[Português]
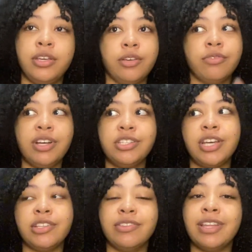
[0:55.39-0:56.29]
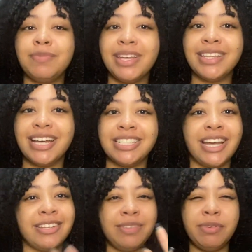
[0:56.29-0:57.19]
Eu nunca tinha ido na da Piedade,
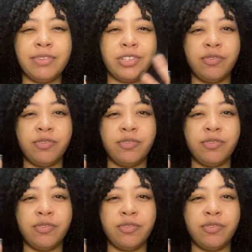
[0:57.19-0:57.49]
aí eu sempre vejo